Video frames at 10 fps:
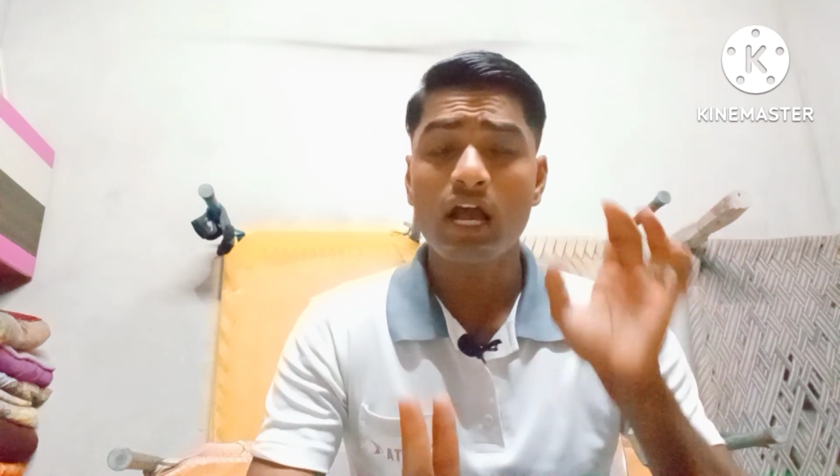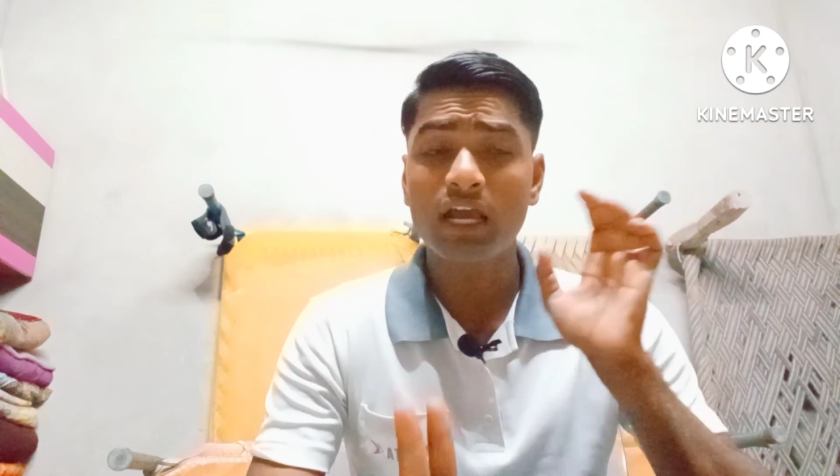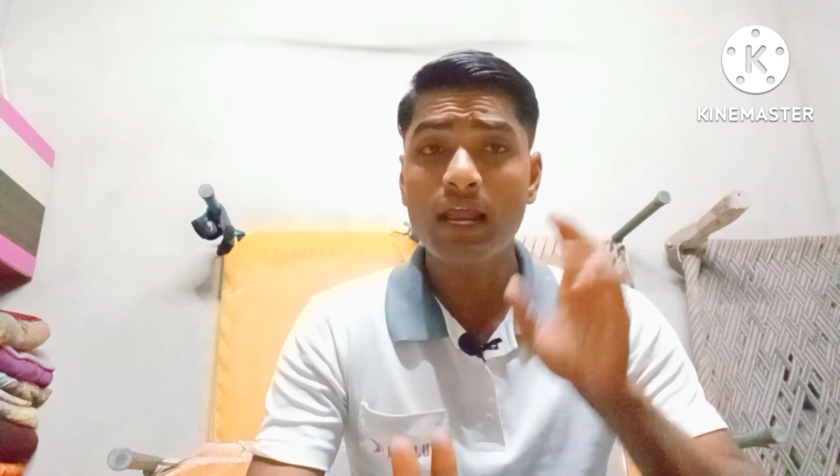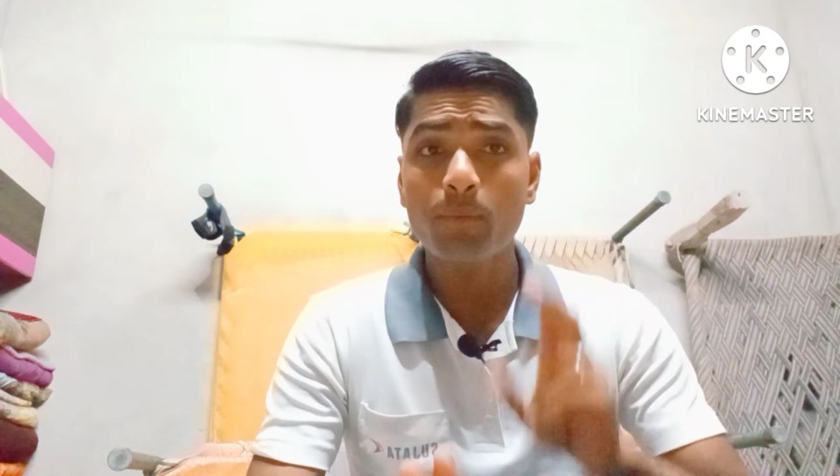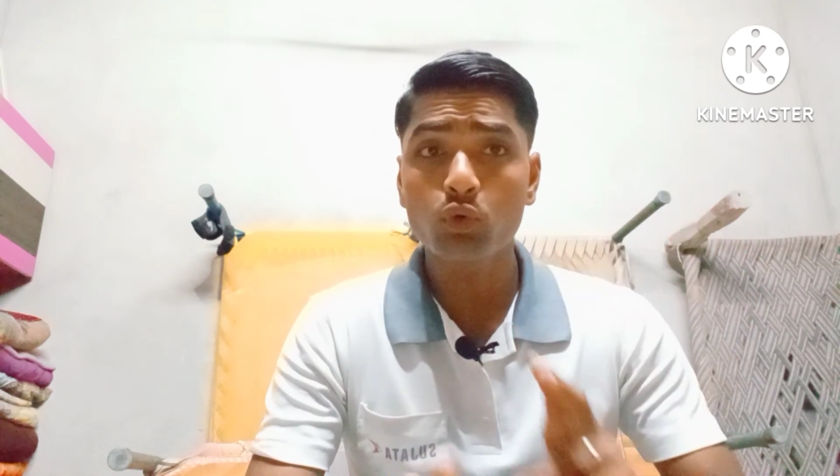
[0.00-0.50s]

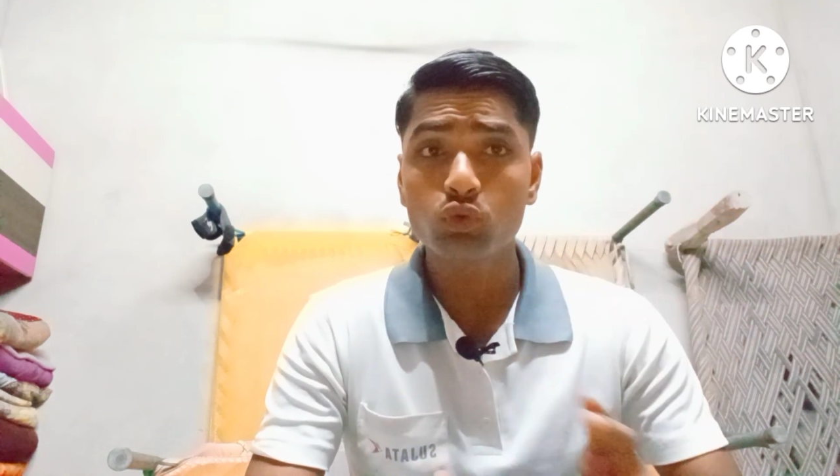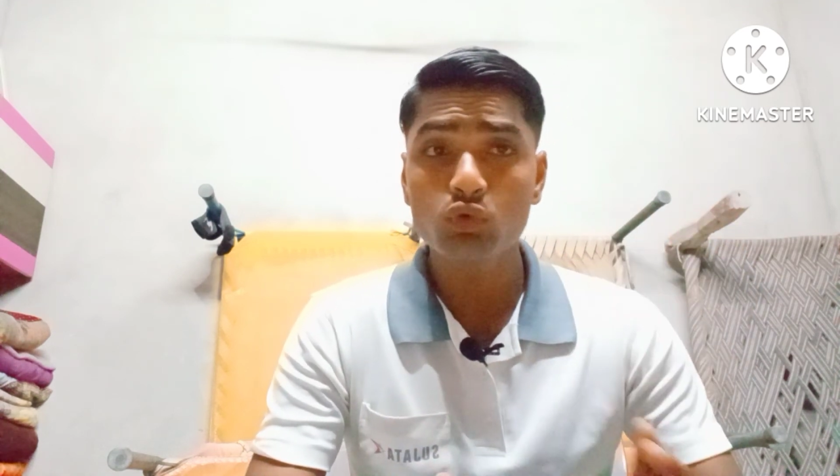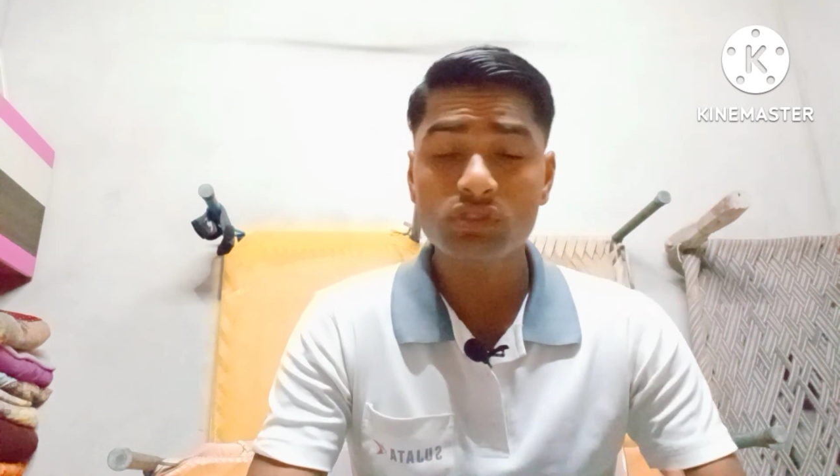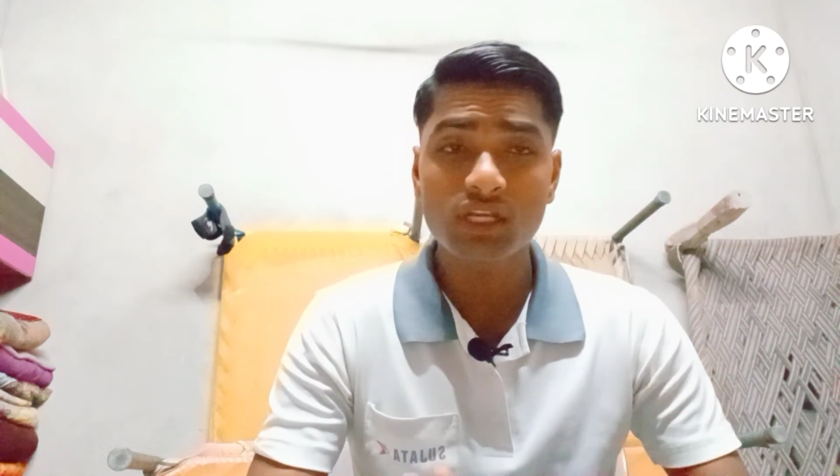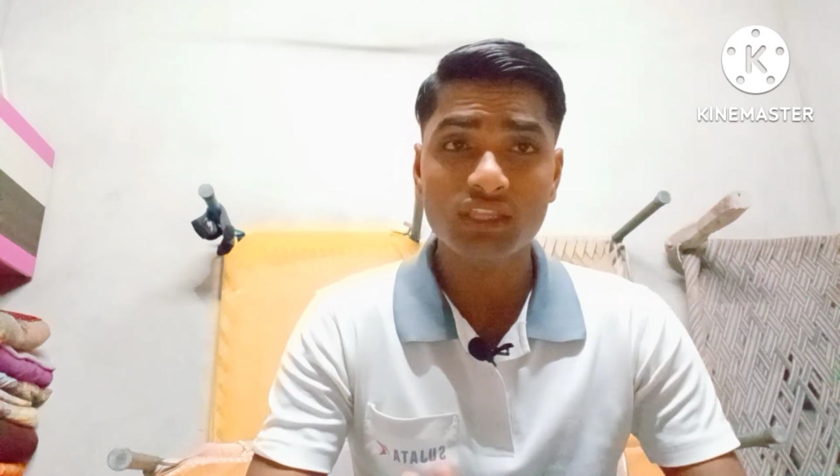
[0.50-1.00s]
अगर आपको
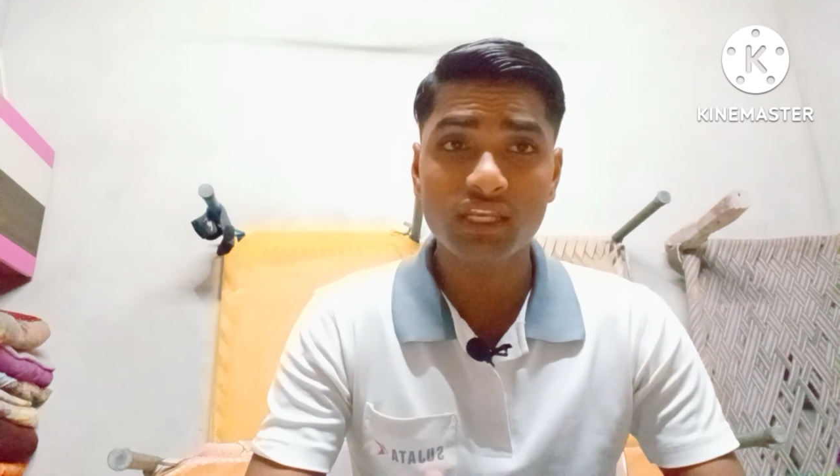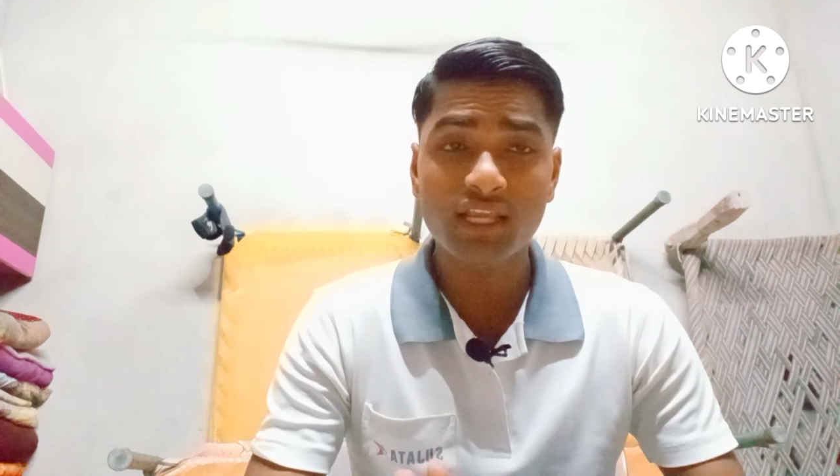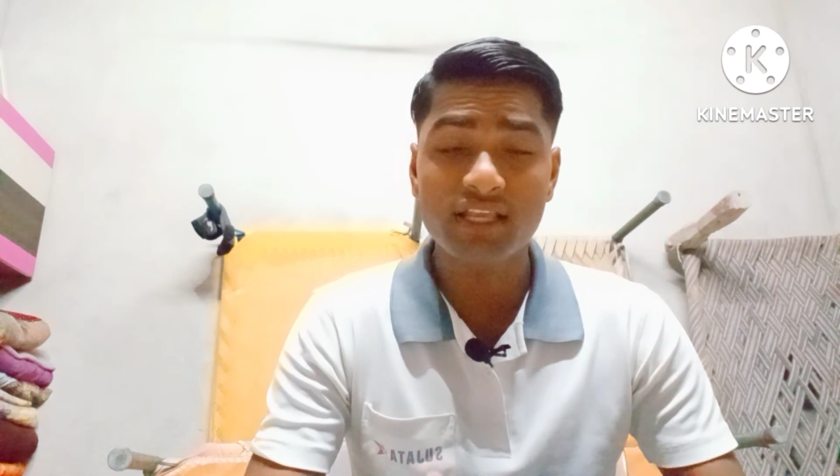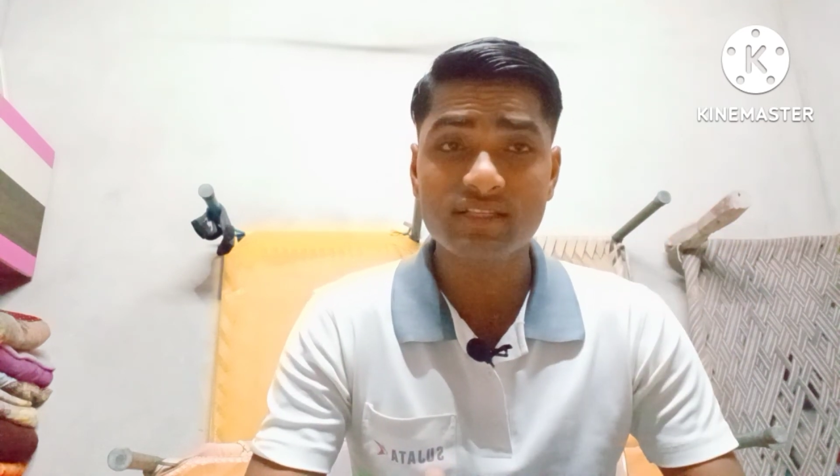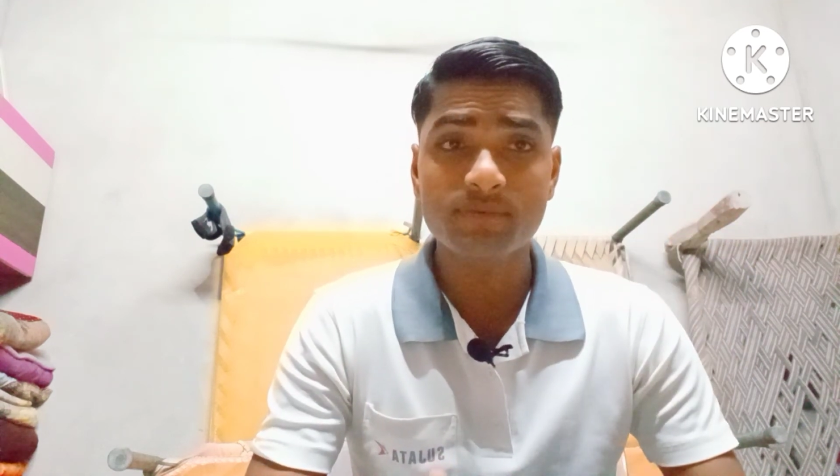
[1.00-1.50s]
दूसरा
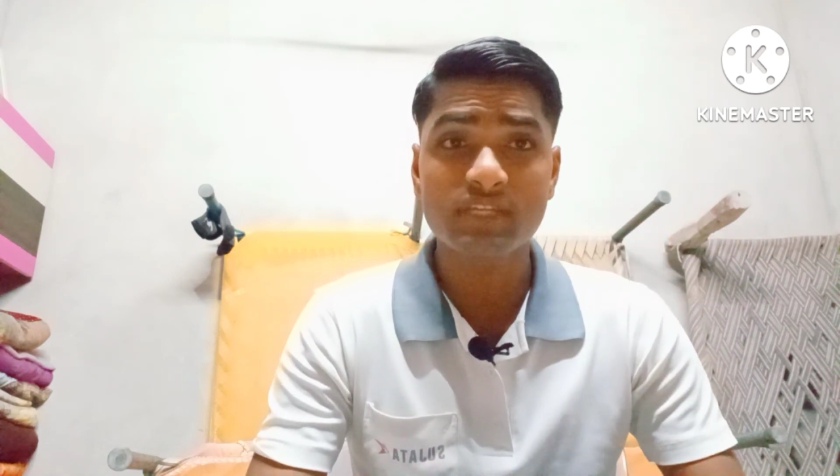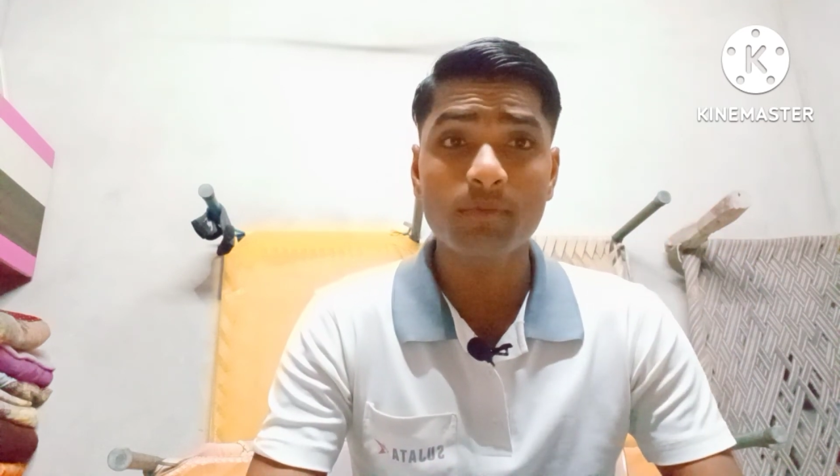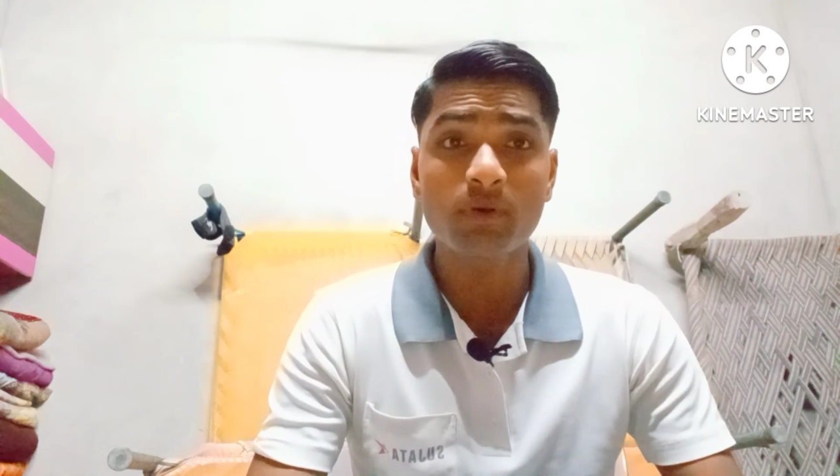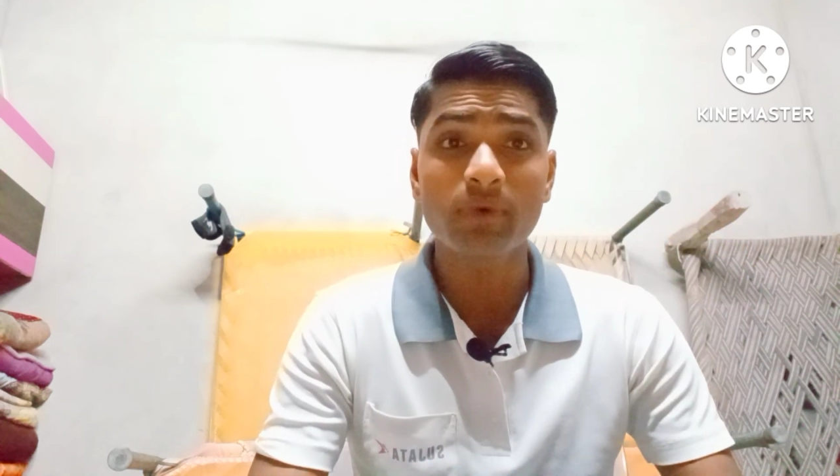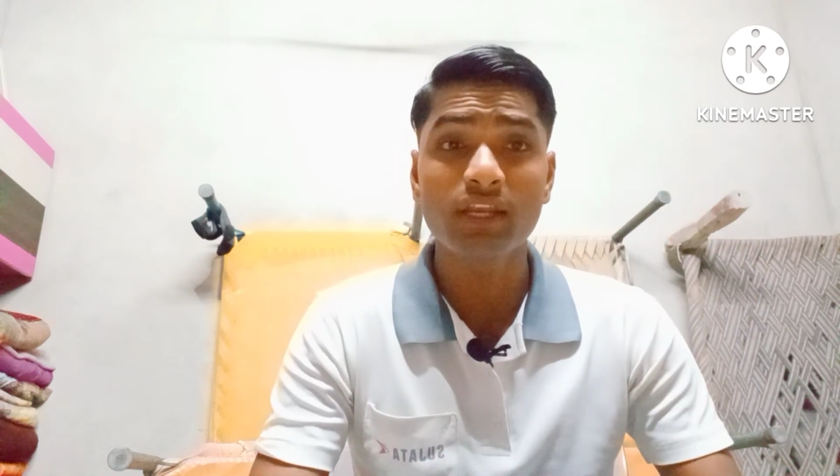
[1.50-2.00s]
तरीका है
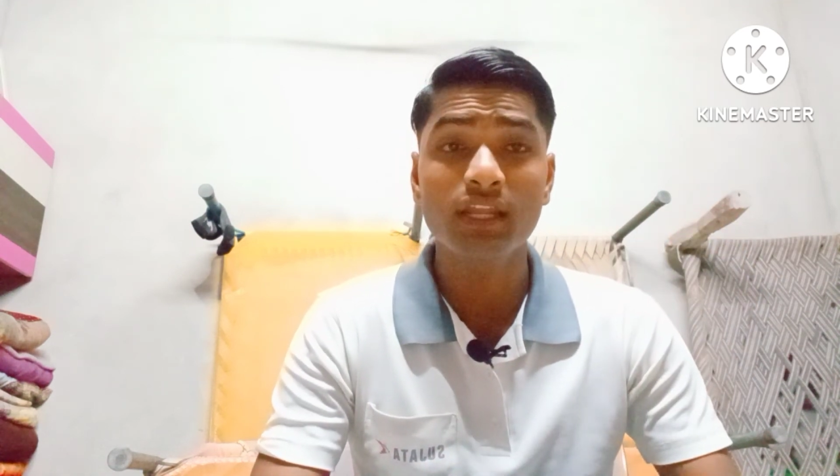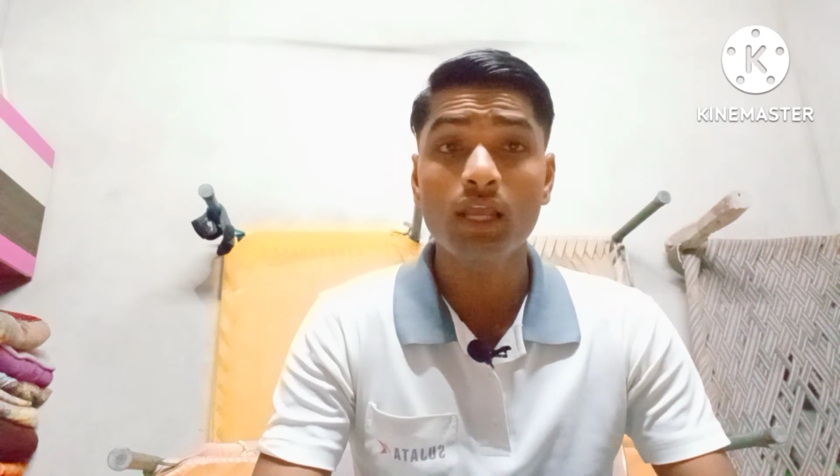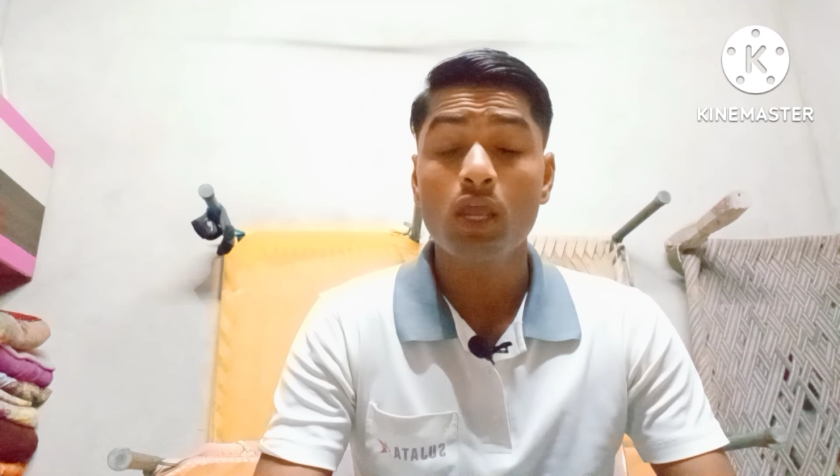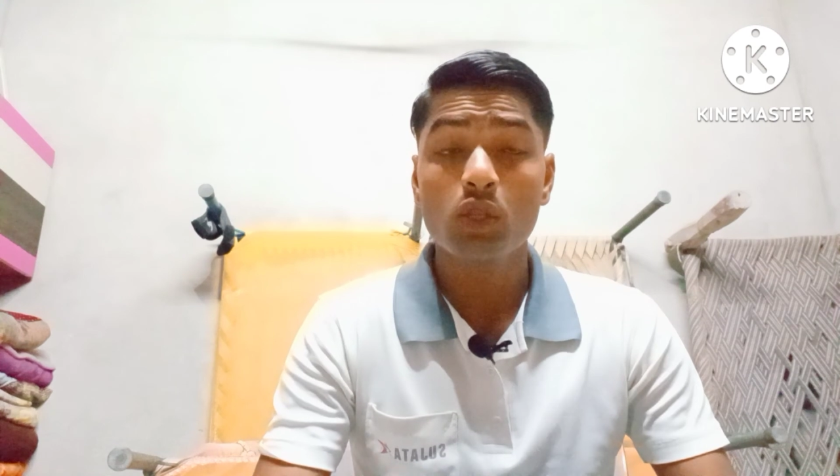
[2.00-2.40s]
सब्सक्राइबर बढ़ाने